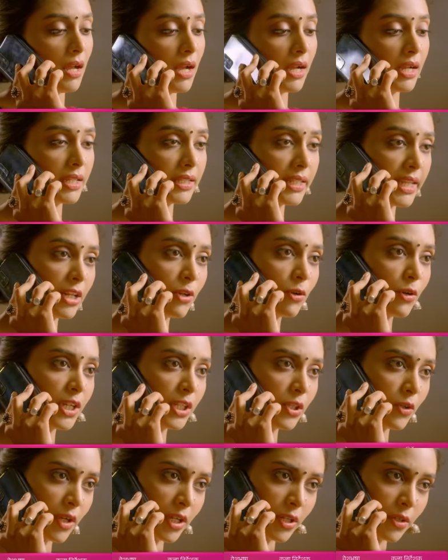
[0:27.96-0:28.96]
अगर देर होगी
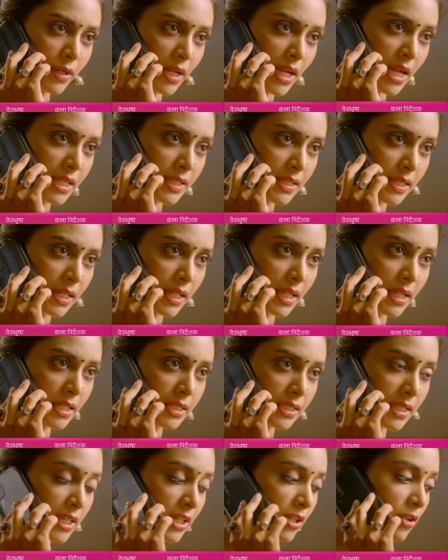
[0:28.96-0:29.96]
तो करुणा हाथ से निकल
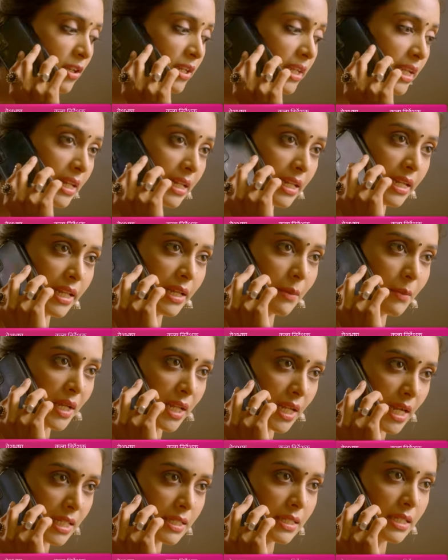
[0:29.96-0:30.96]
जाएगी और ये लीड एक
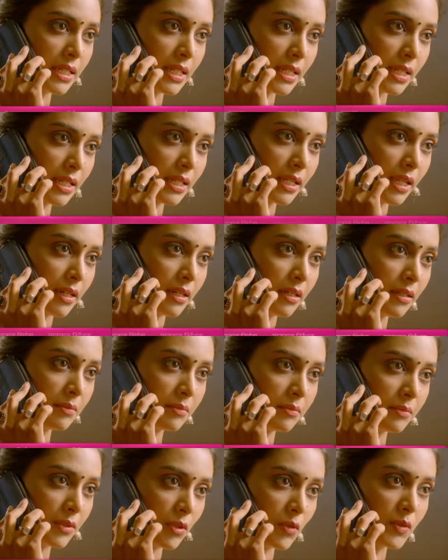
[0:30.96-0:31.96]
बार हाथ से निकल गई ना
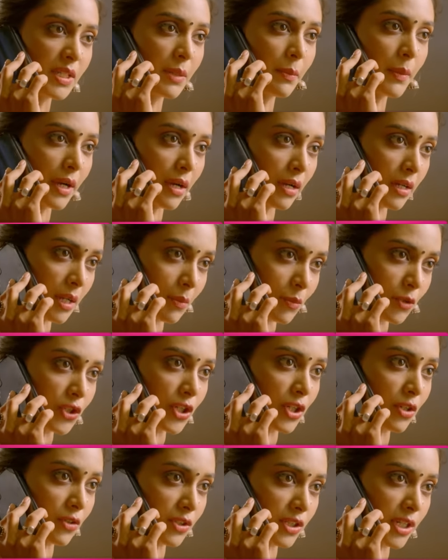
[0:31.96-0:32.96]
तो उसे पकड़ना
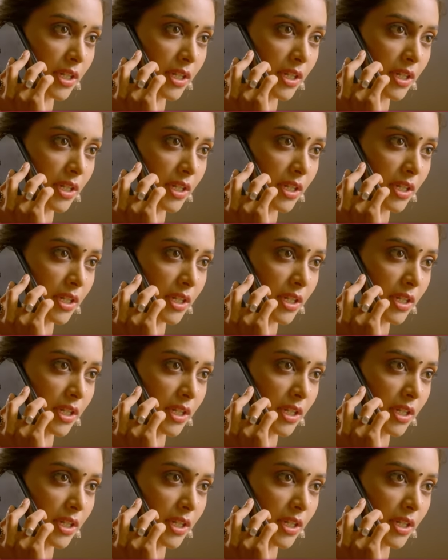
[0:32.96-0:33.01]
मुश्किल हो